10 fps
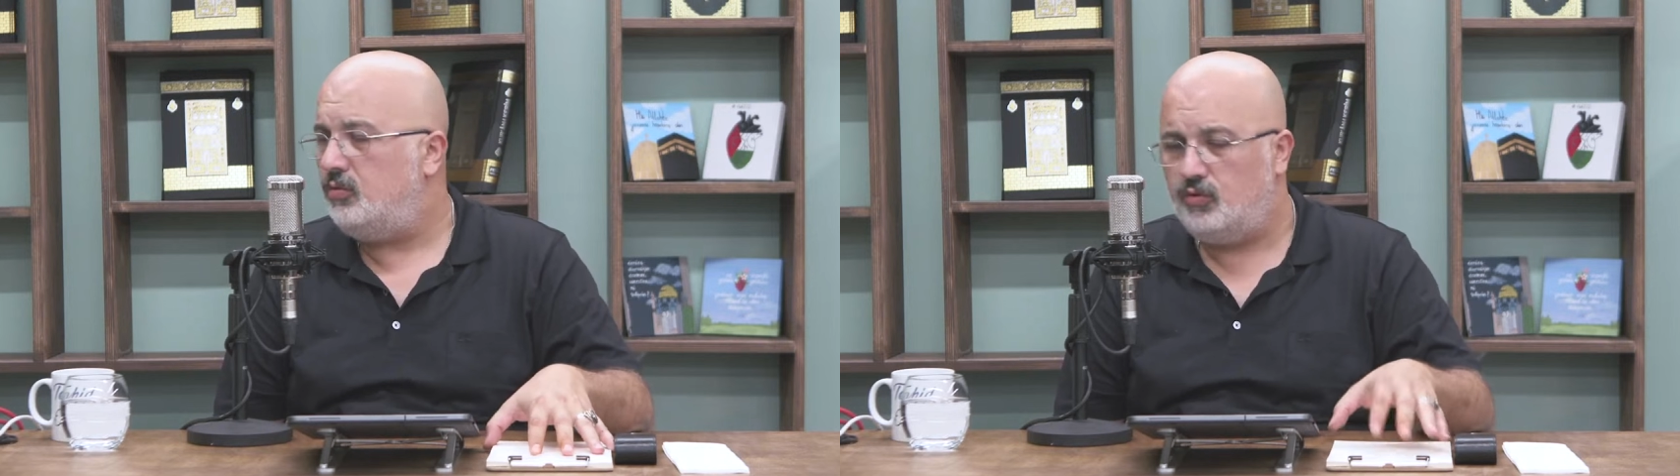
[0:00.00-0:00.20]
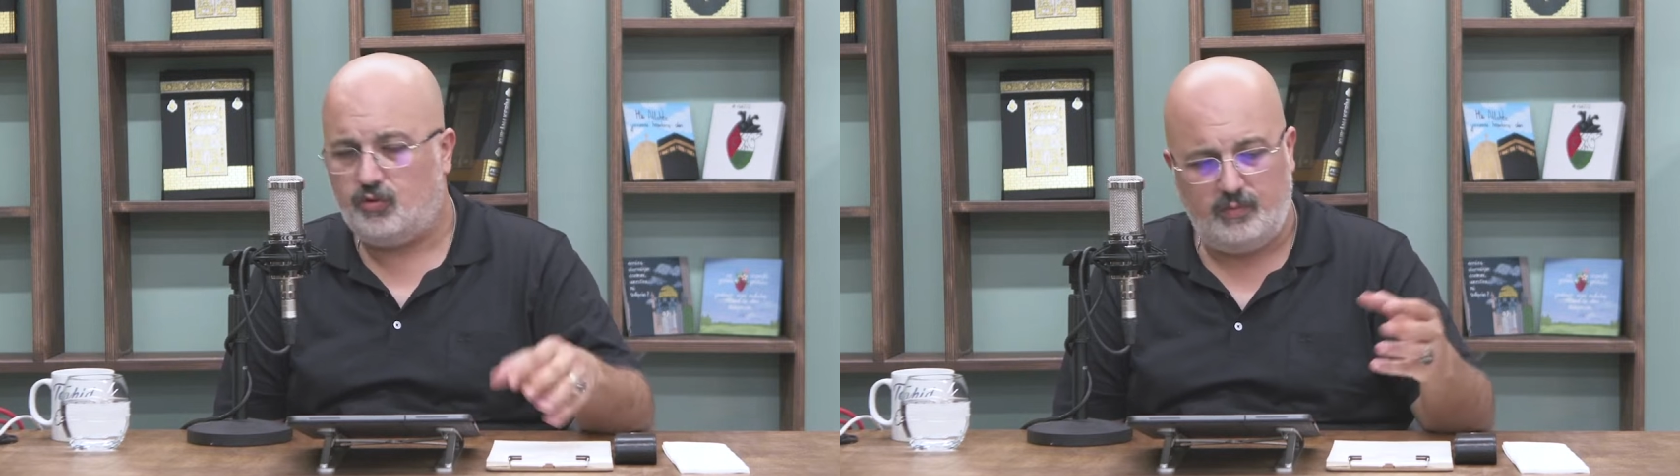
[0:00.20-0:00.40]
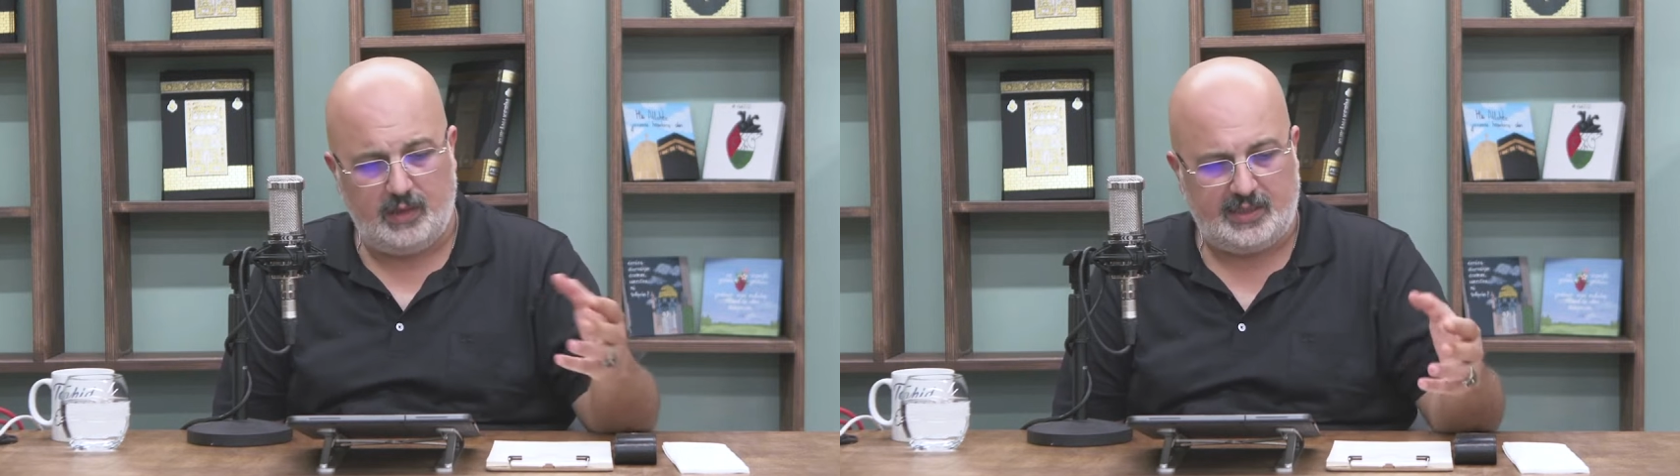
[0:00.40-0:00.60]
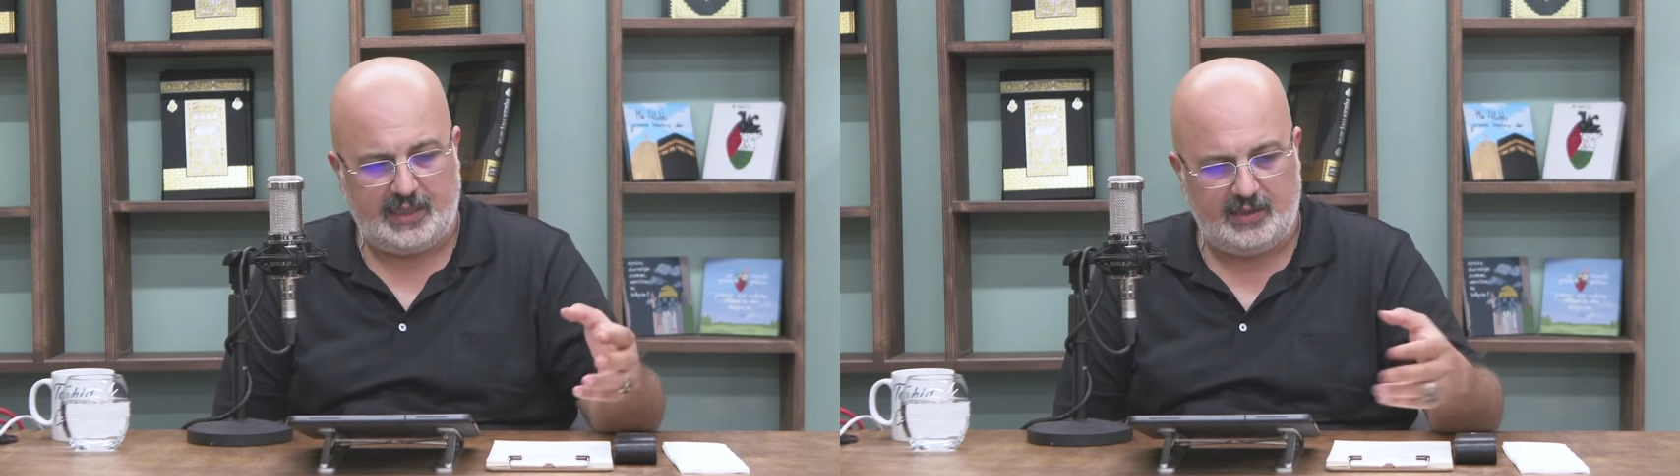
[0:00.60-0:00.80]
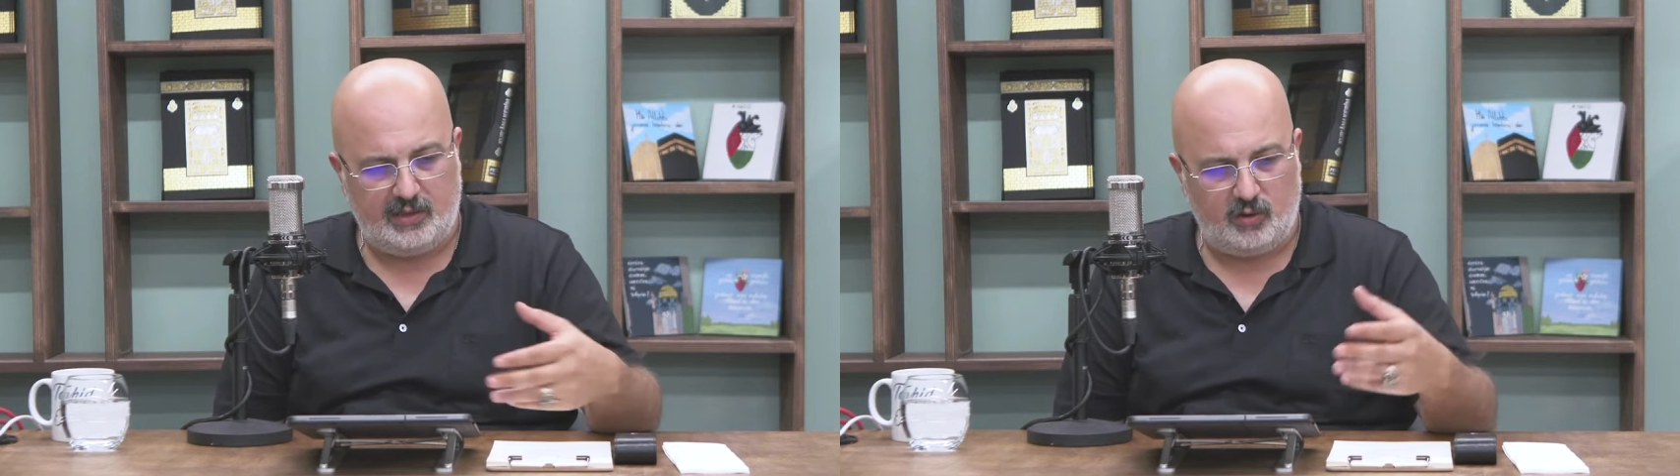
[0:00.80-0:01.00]
Uzun
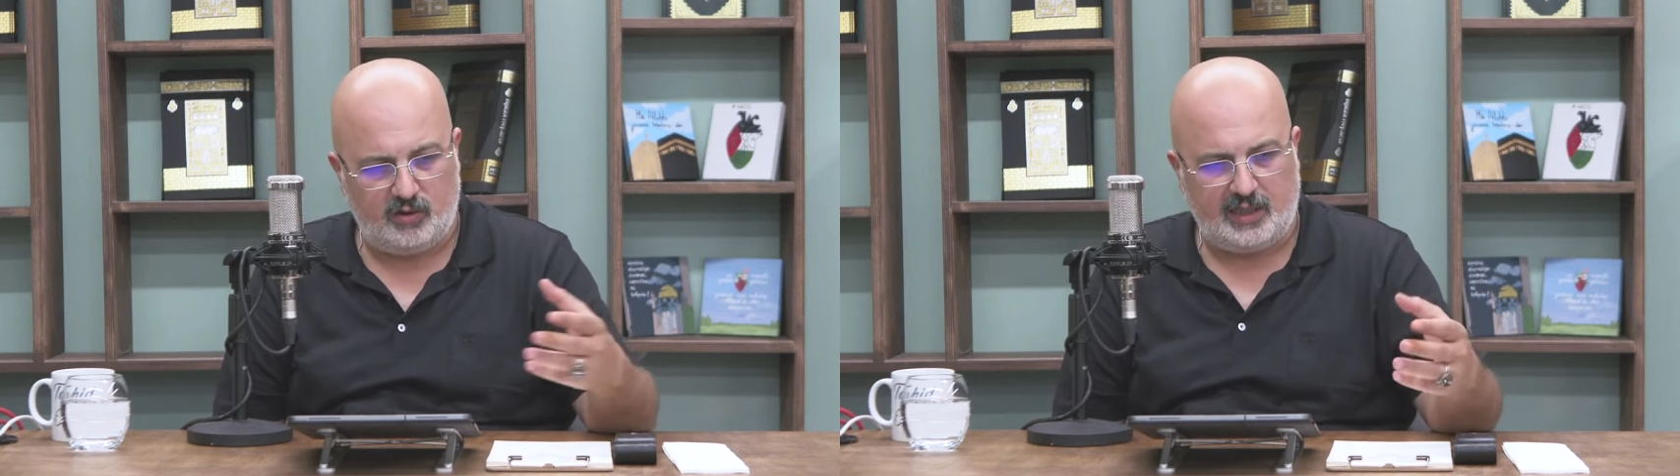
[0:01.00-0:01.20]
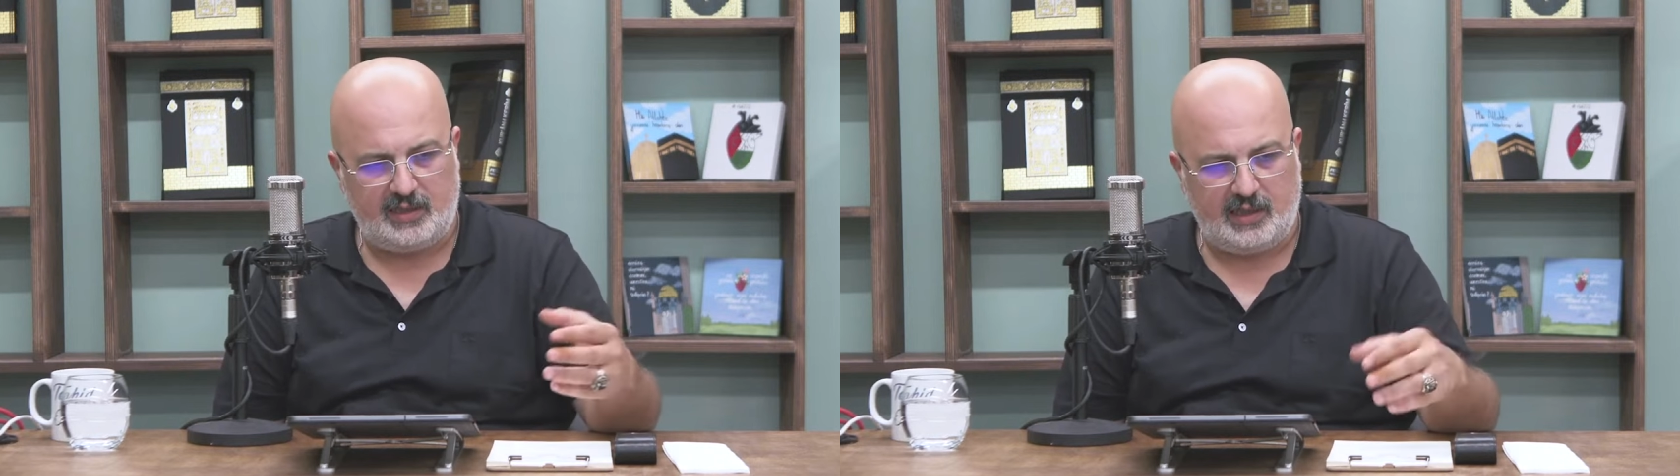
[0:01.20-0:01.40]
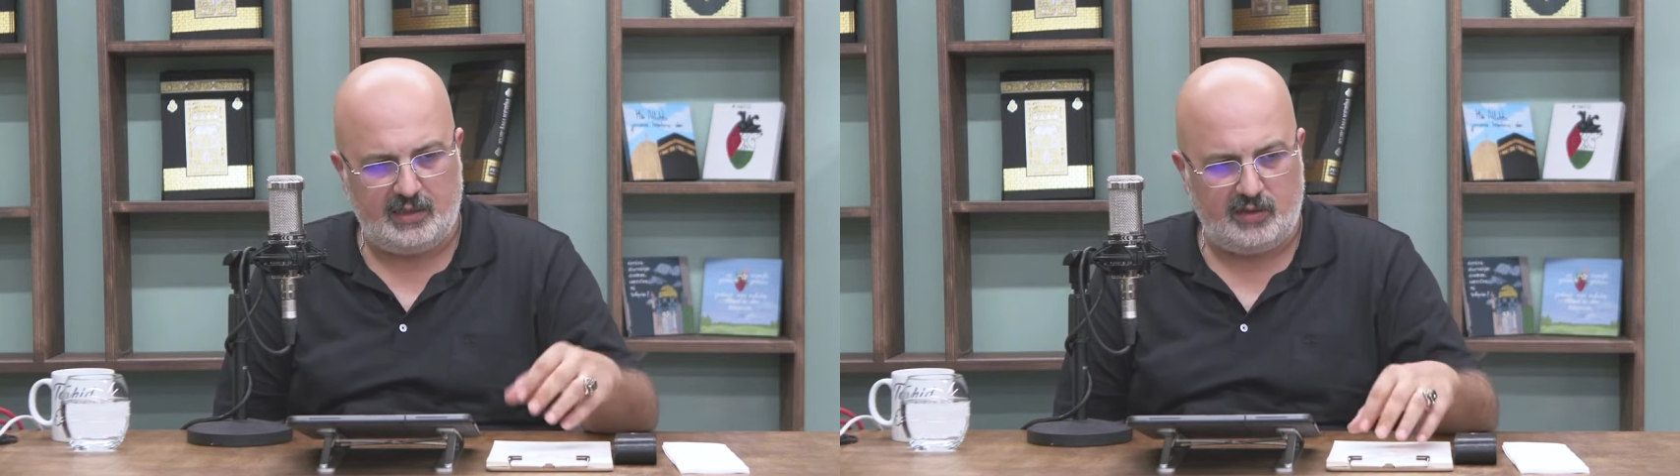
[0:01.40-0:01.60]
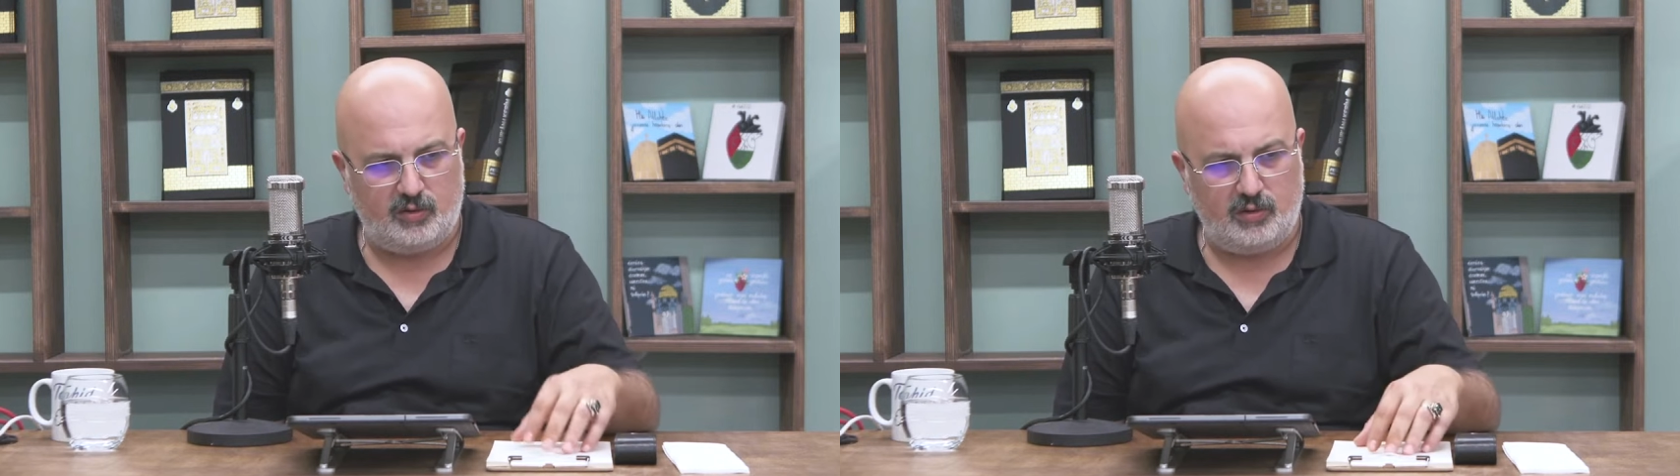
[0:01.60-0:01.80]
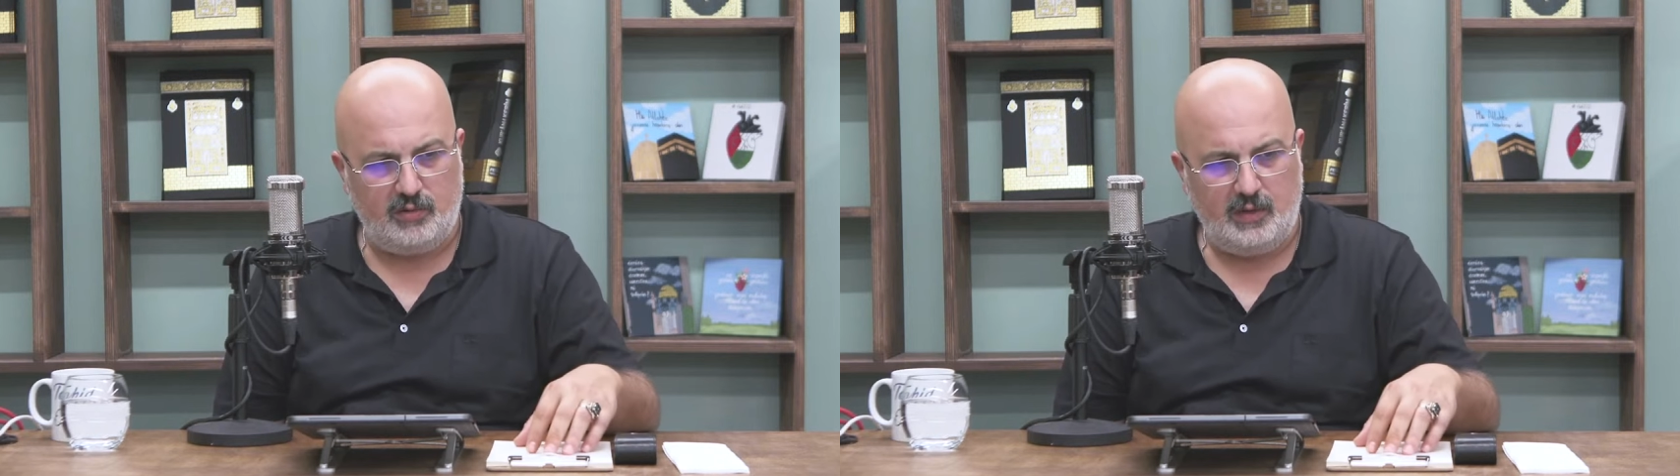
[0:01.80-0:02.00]
meseledir, özetle
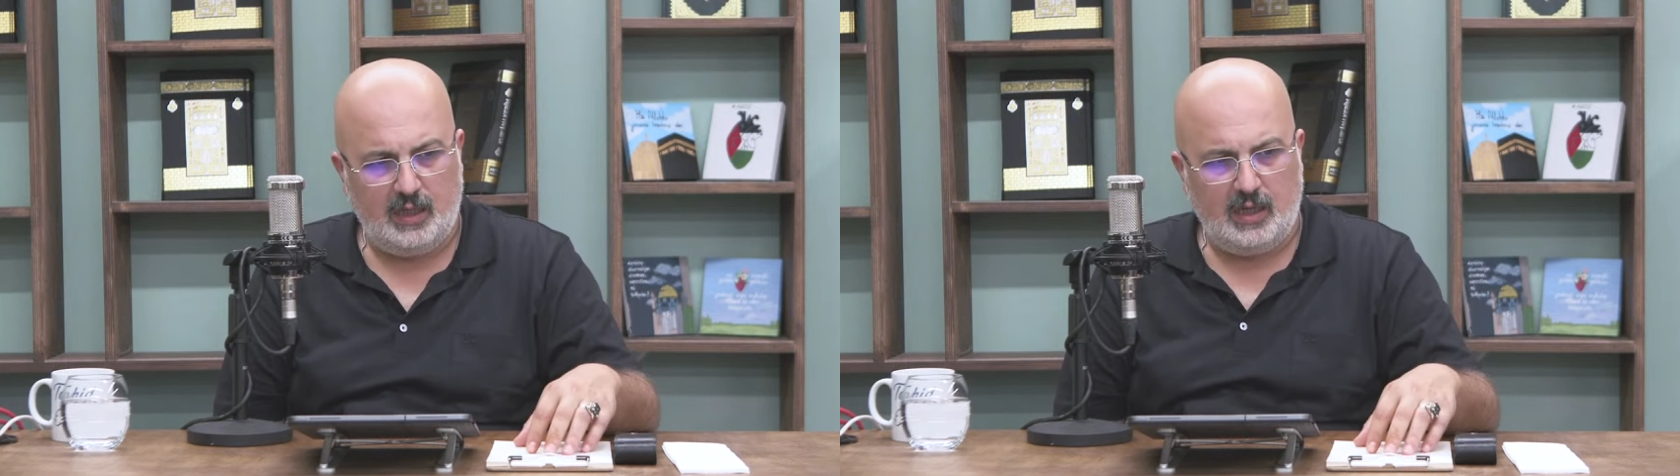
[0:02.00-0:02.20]
anlatıyorum.